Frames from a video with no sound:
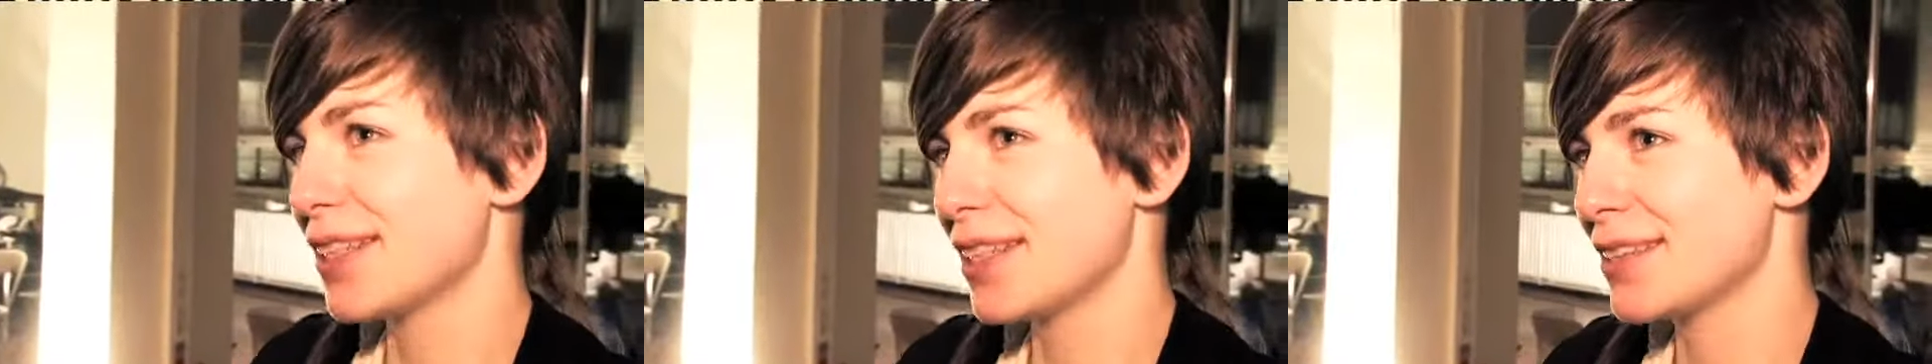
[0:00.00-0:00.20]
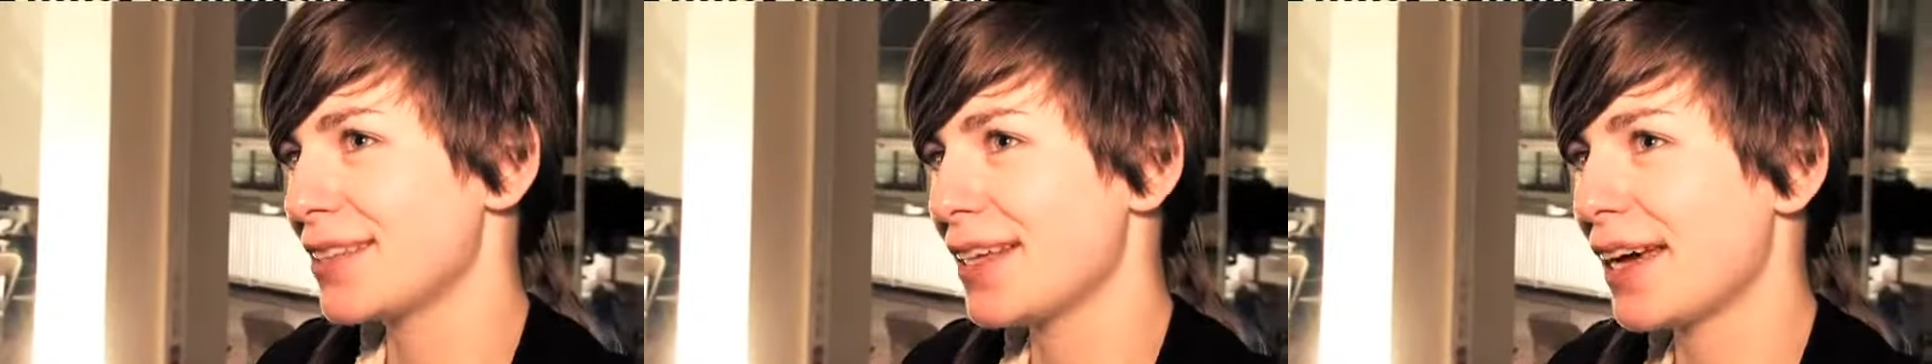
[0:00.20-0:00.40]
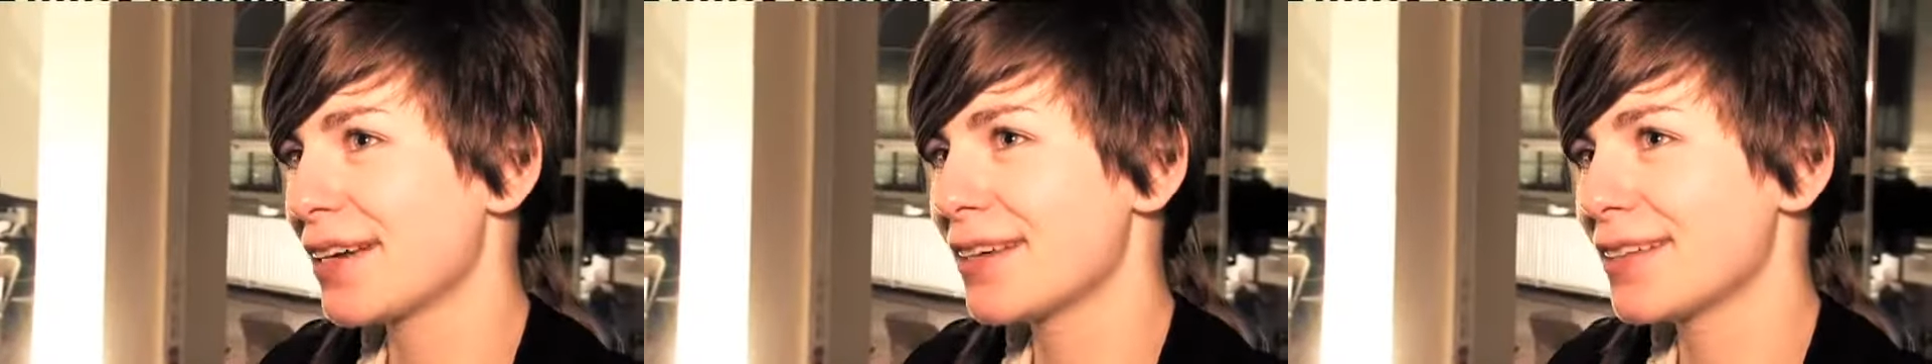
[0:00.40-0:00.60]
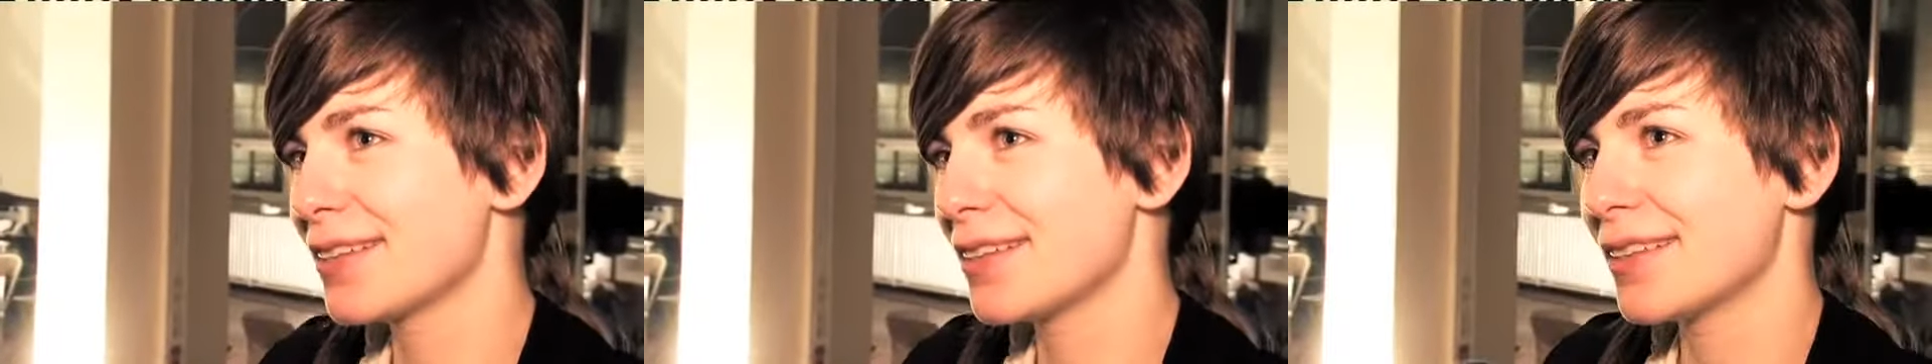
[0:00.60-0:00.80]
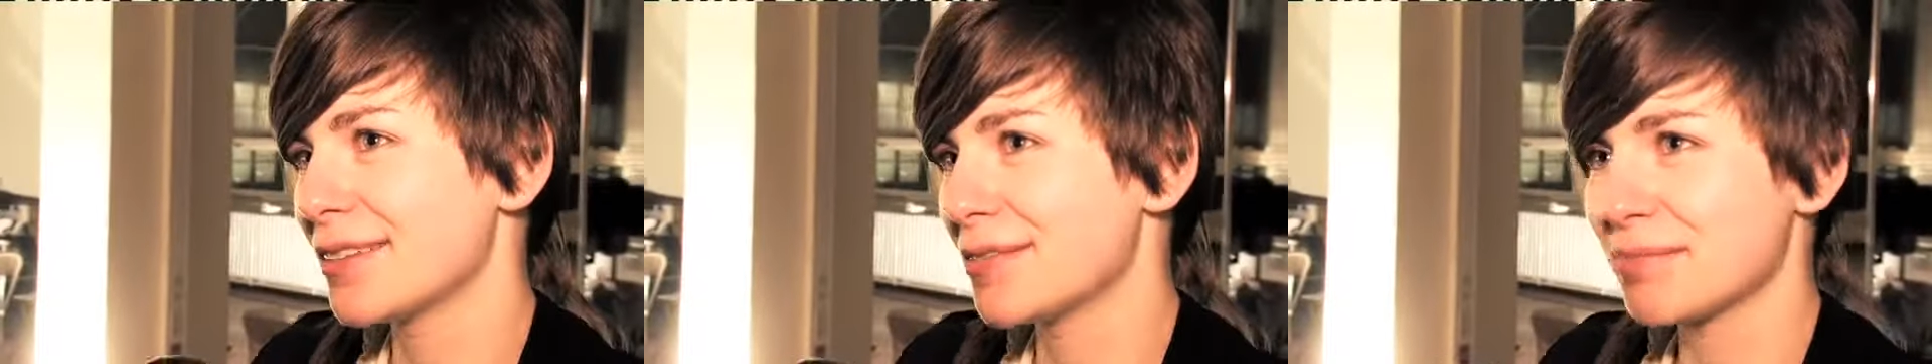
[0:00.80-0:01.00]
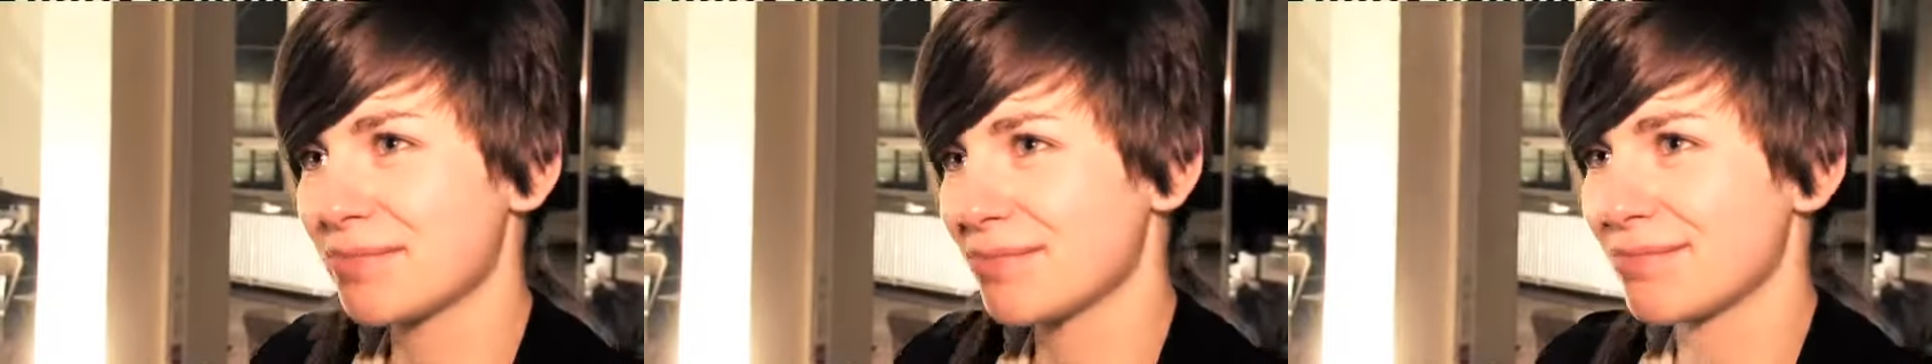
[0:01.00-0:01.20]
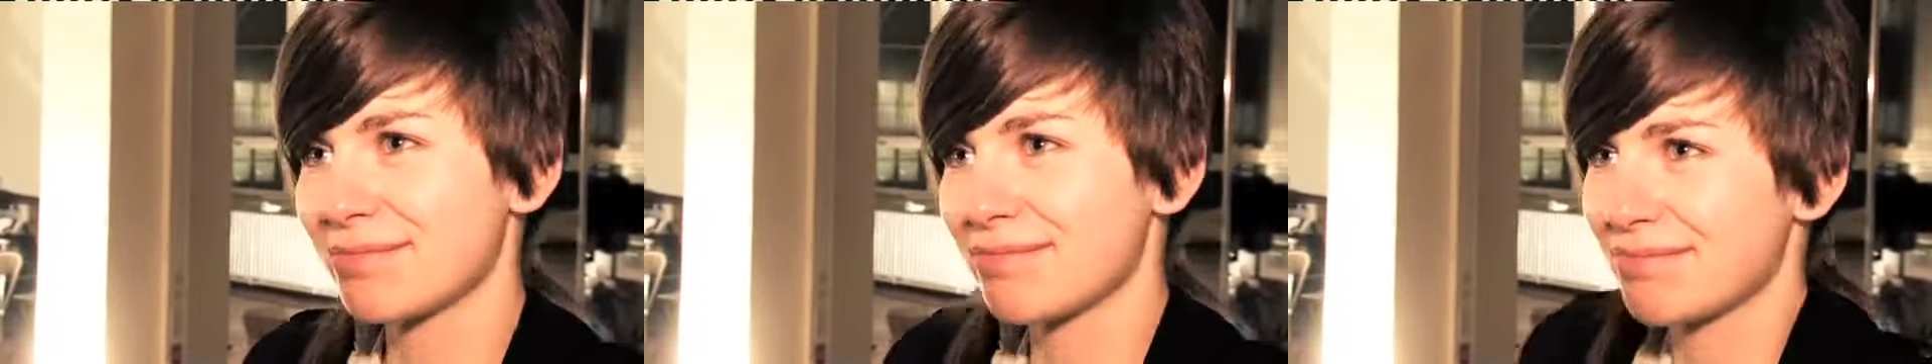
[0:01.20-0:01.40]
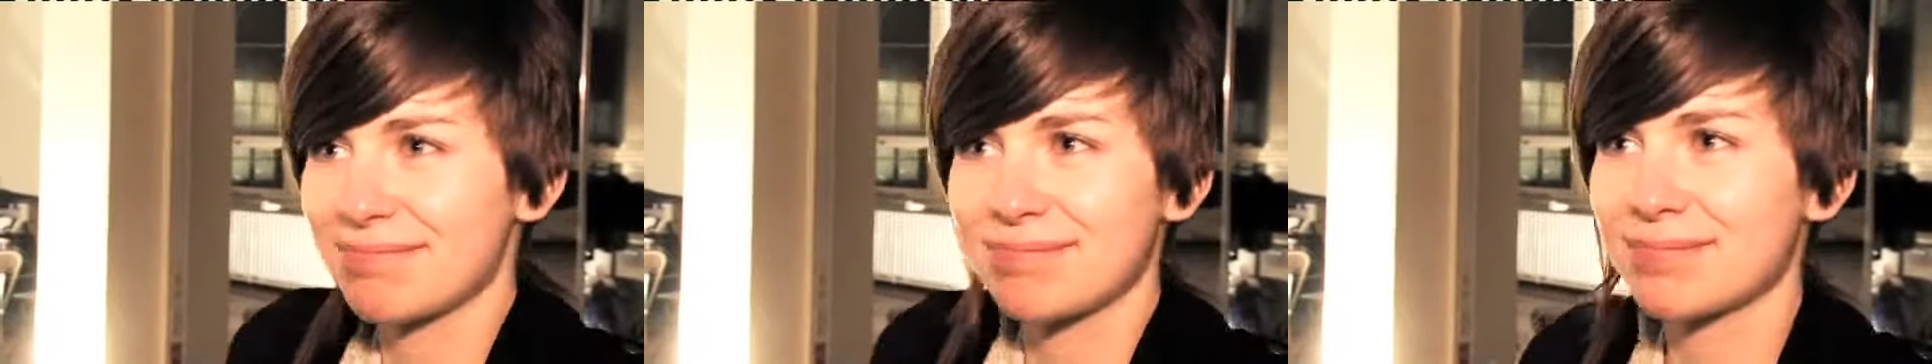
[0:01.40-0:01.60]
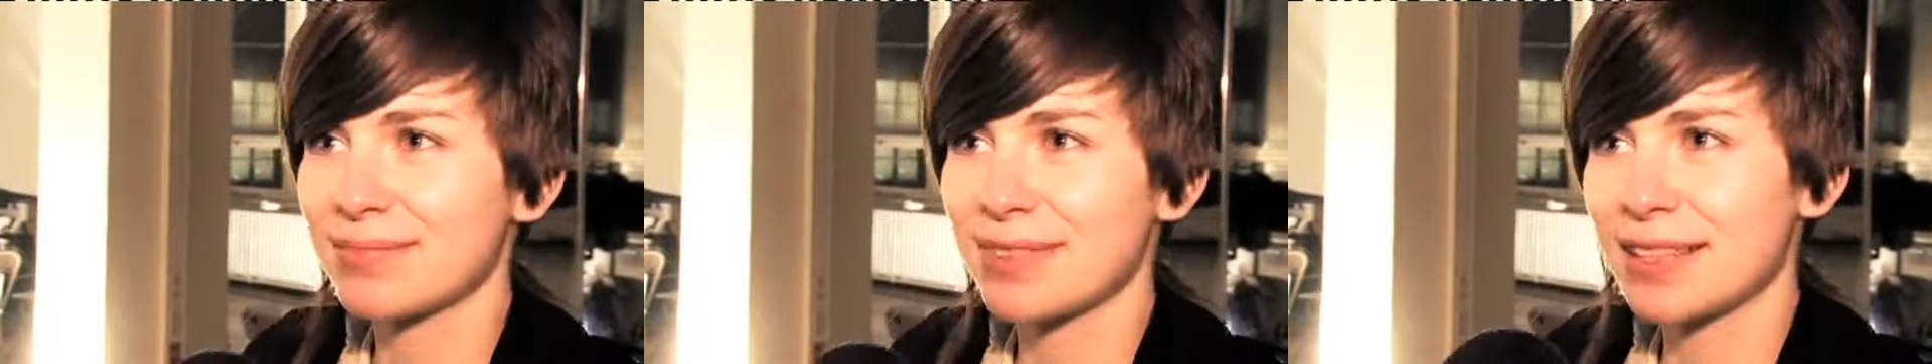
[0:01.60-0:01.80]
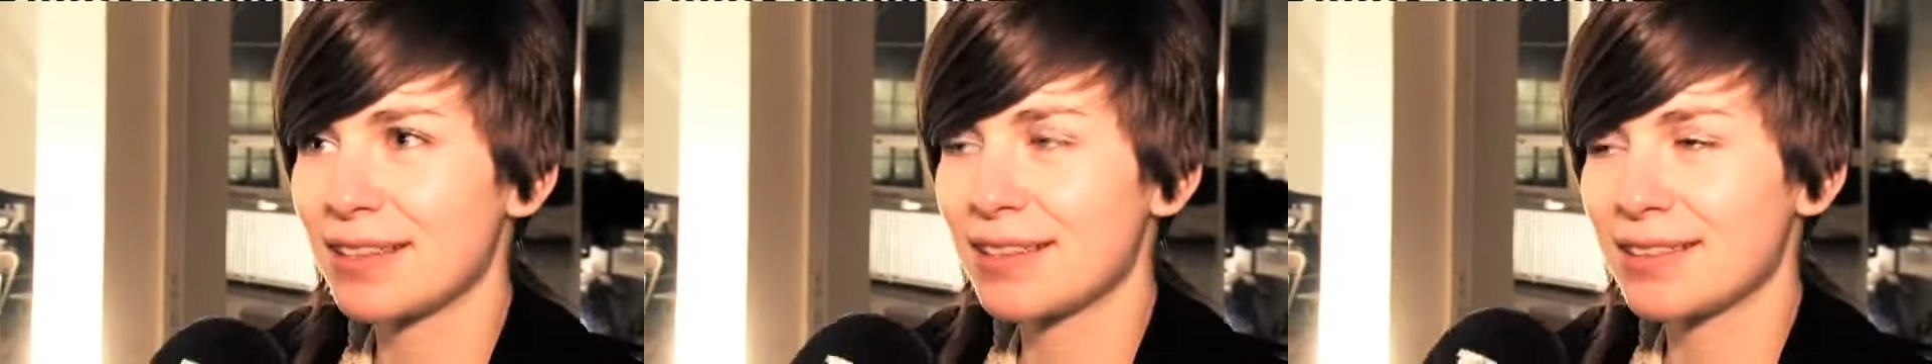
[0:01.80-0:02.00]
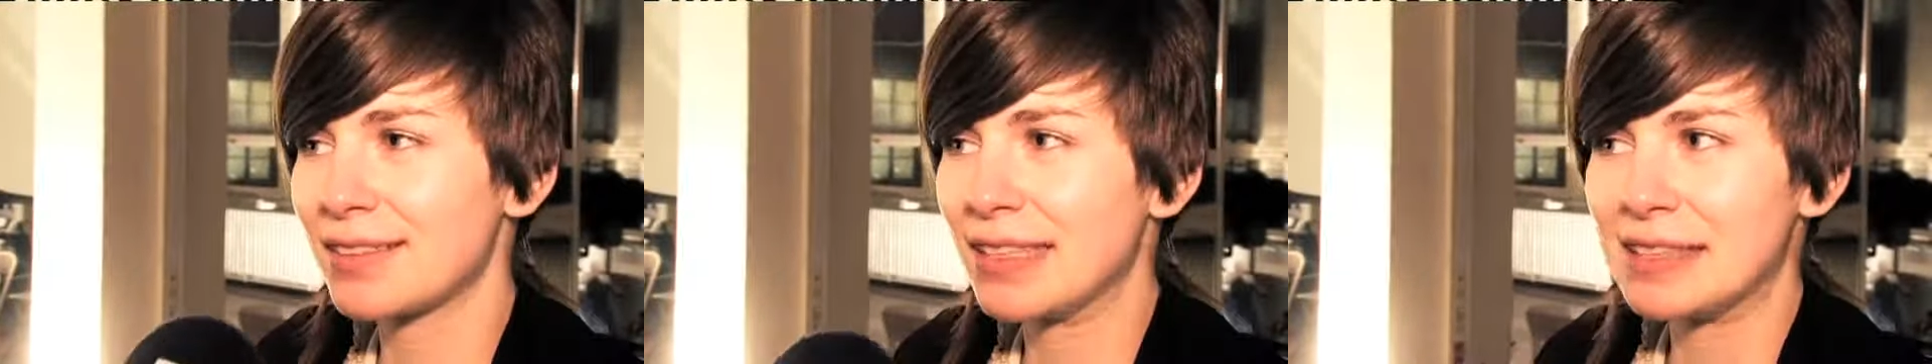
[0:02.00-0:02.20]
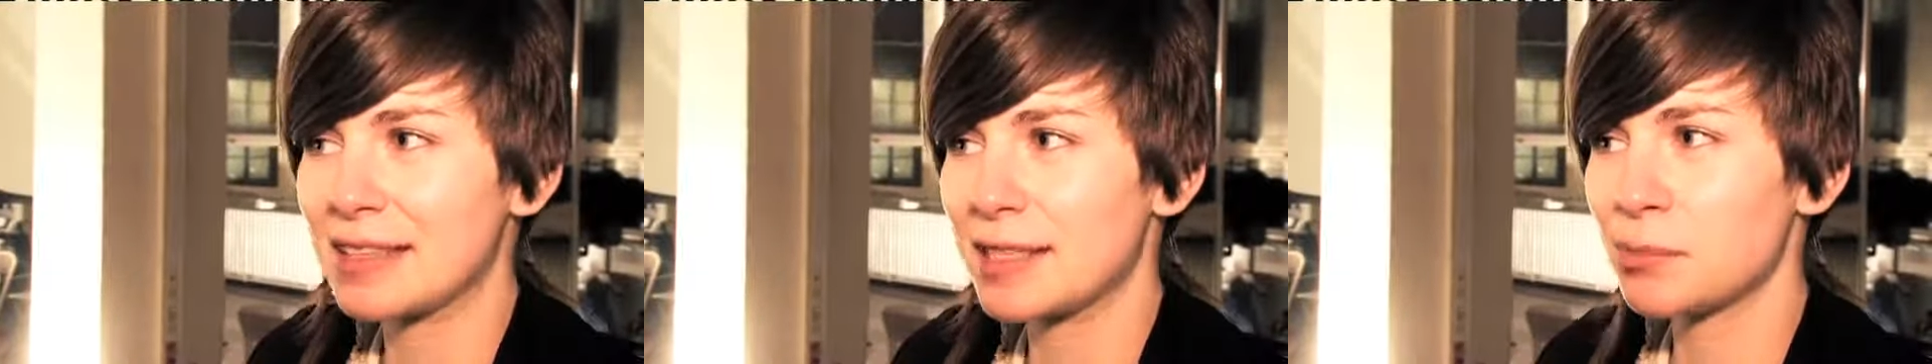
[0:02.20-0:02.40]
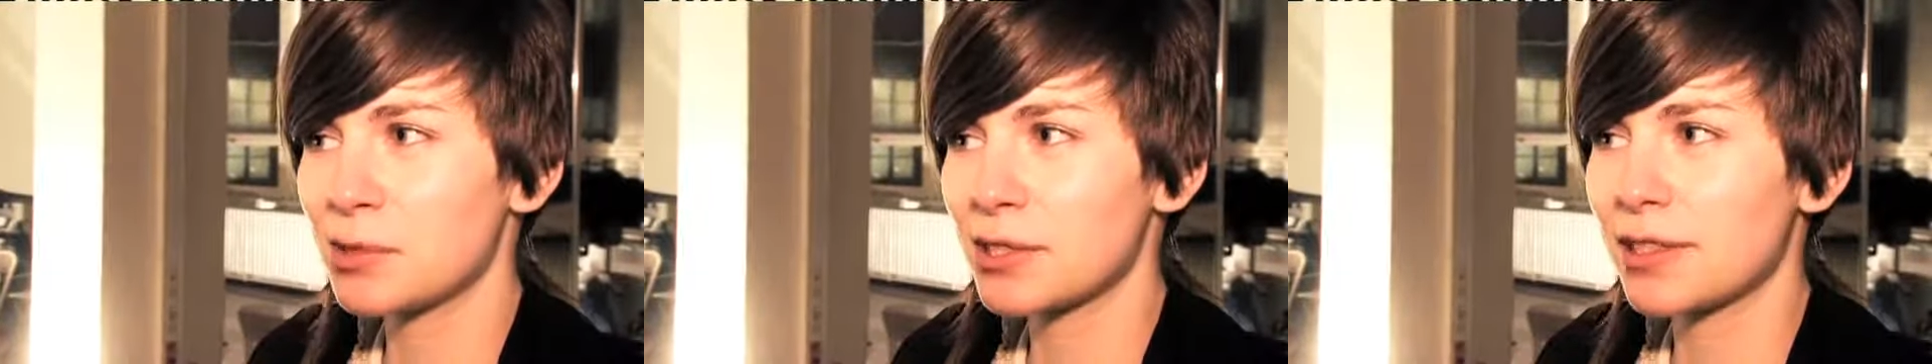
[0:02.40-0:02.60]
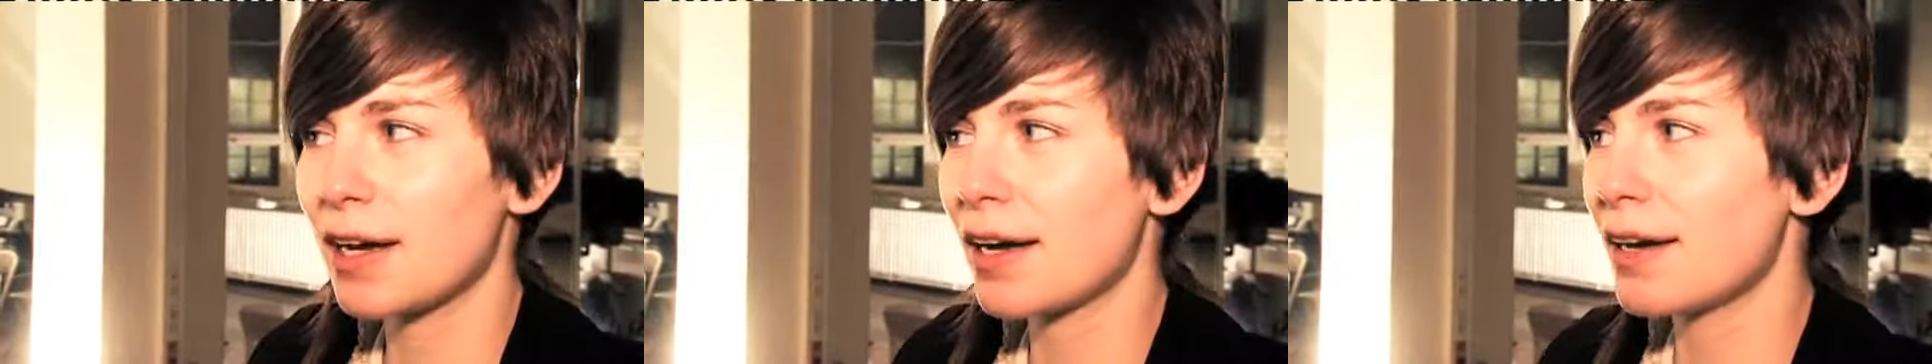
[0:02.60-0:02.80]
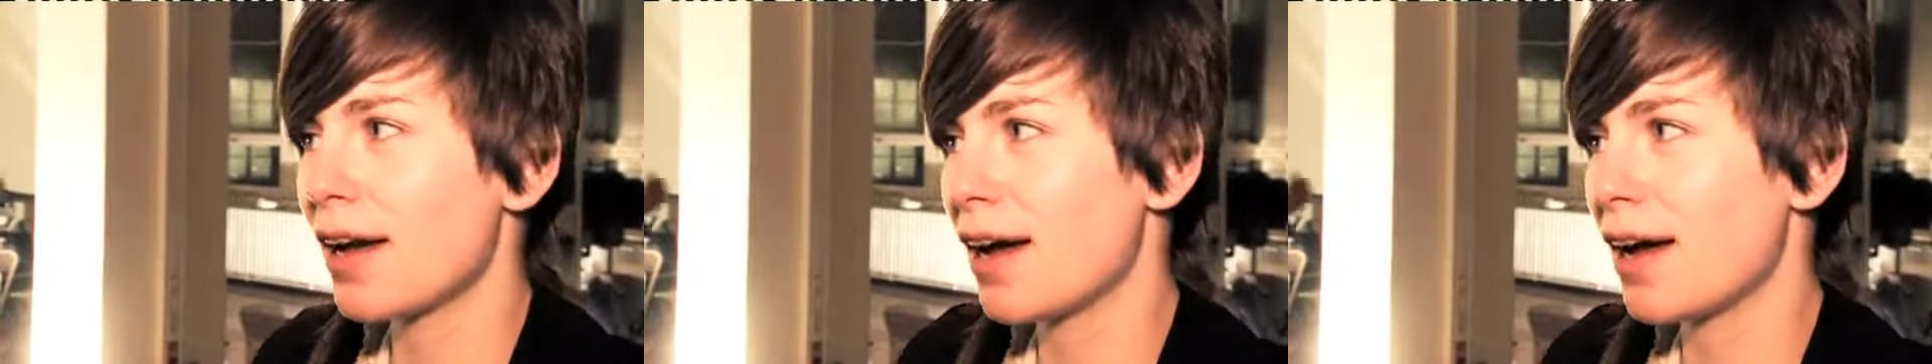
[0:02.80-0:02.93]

Ich denke, äh, das gibt es in keiner